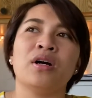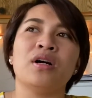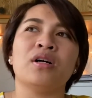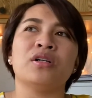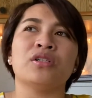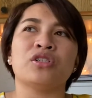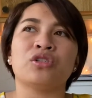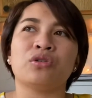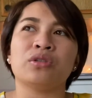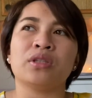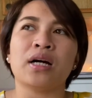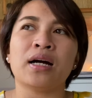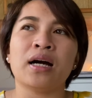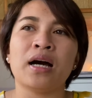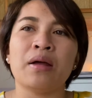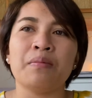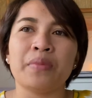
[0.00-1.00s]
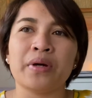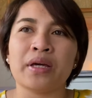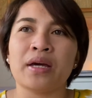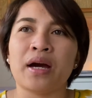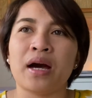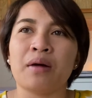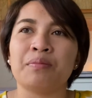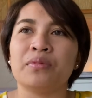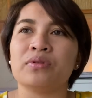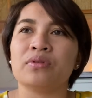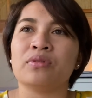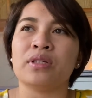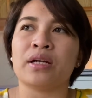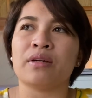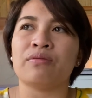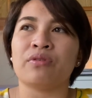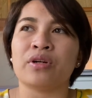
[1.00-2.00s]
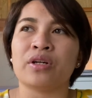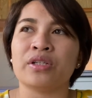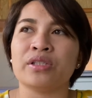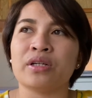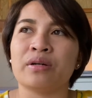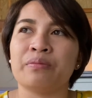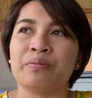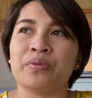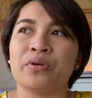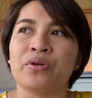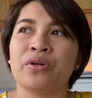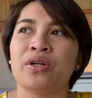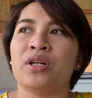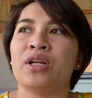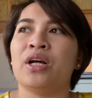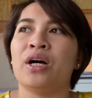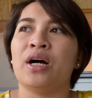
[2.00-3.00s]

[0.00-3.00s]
so daghan pagihapon to like for example